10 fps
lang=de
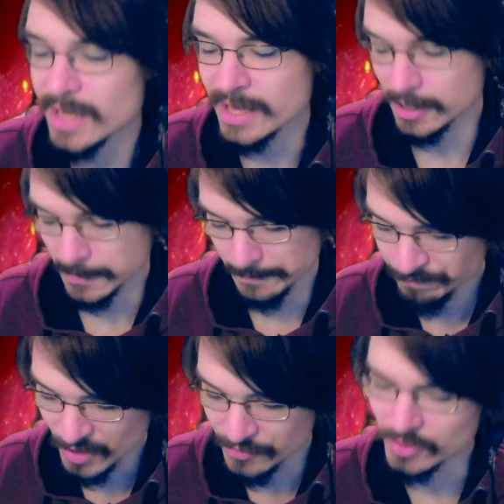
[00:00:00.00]
Ey,
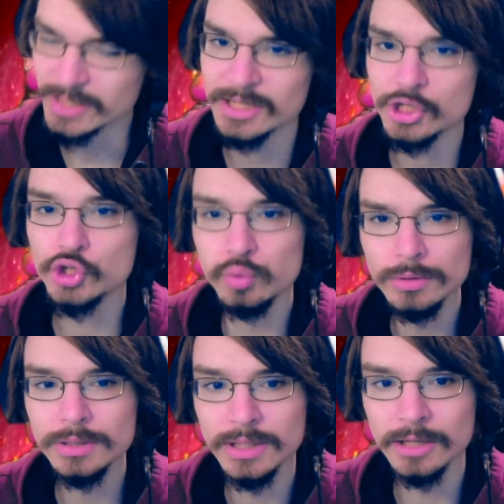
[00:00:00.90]
soll er da
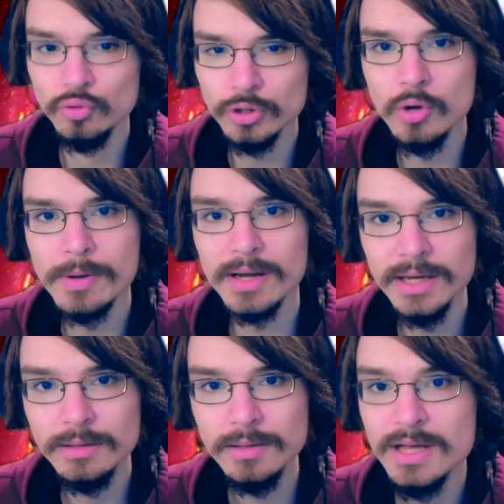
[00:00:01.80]
stundenlang nur darüber
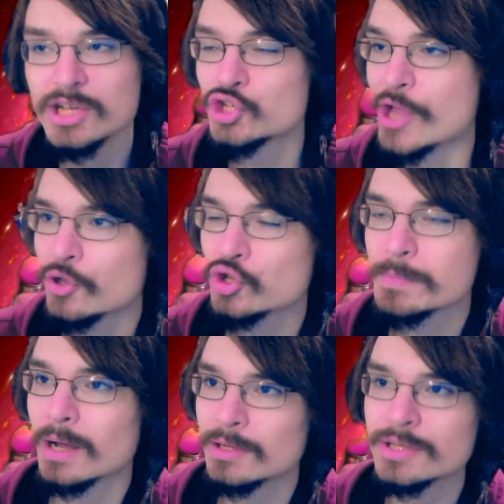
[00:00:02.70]
reden? Stellt euch
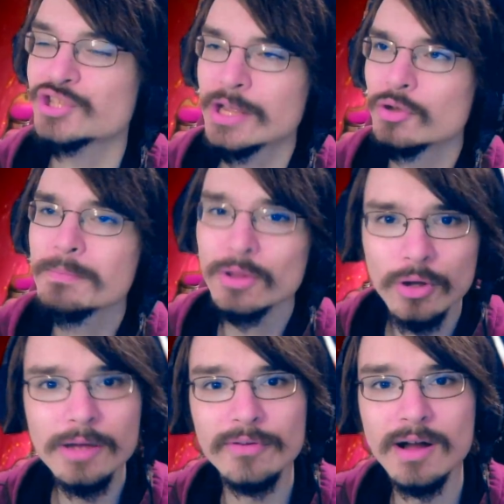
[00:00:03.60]
mal, äh, stellt doch mal
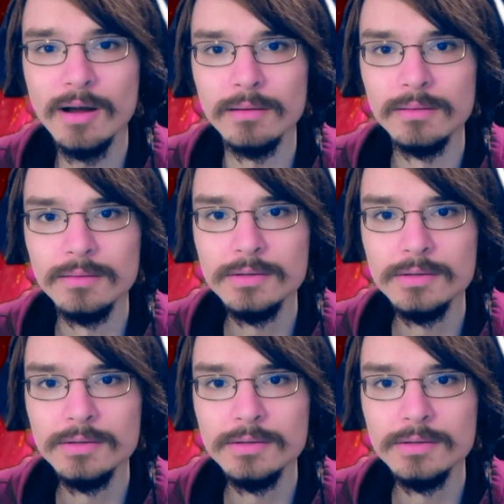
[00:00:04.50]
neue Fragen.